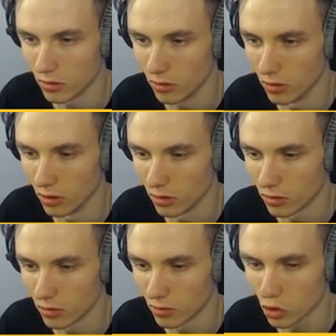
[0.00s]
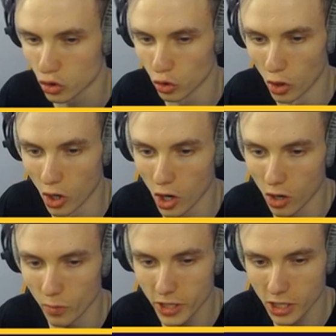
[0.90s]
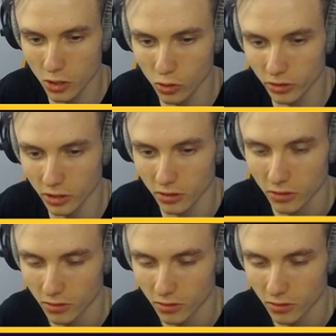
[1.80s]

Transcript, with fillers: А. Что? У меня какой-то...